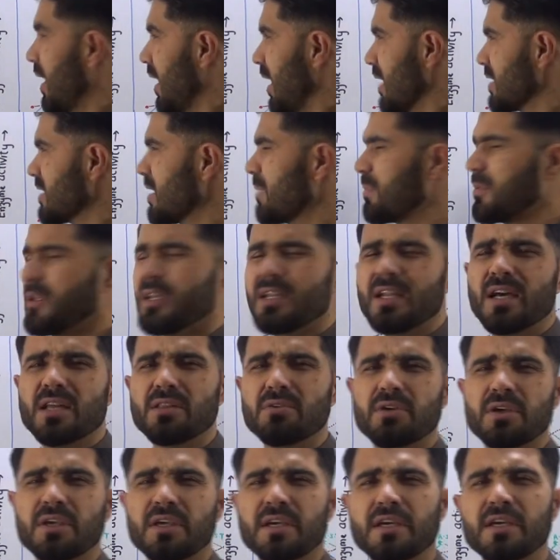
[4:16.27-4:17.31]
आज आप ये ना
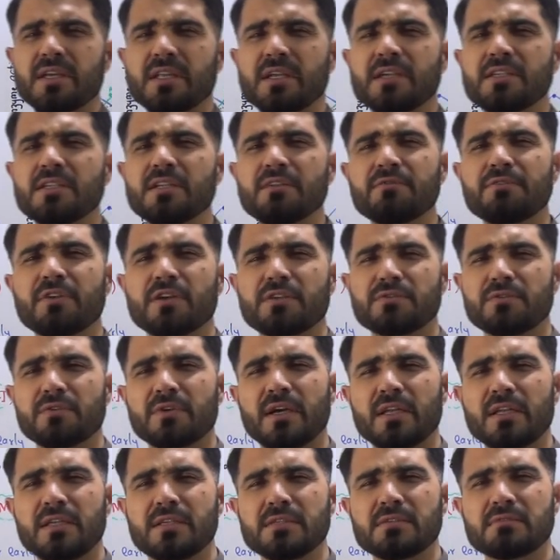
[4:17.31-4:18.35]
दोगे कि क्रिएटिन
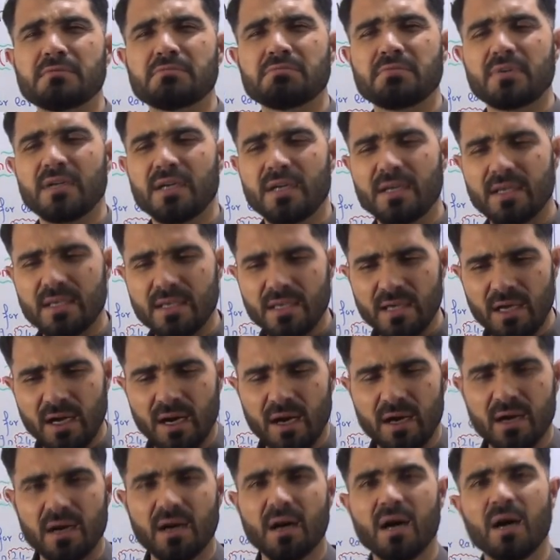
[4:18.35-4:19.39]
फास्फोकाइनेज का
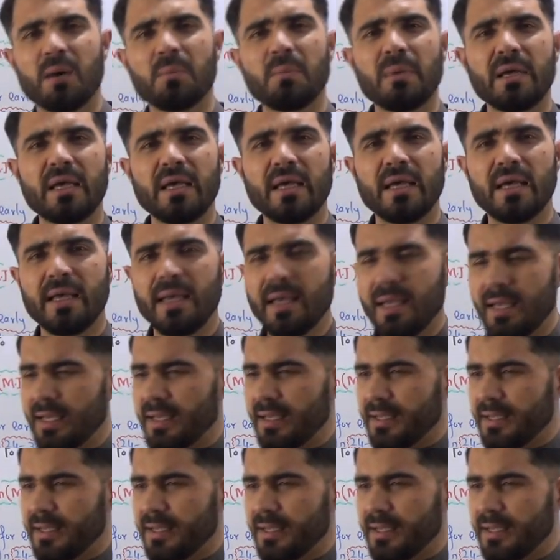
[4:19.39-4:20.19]
क्या काम है